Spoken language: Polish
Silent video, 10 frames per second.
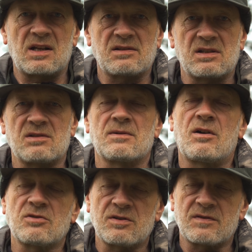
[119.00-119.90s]
lecieć.
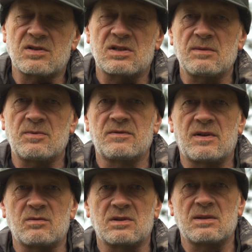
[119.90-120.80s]
Oczywiście pod
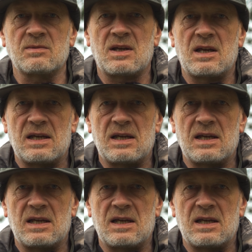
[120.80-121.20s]
warunkiem,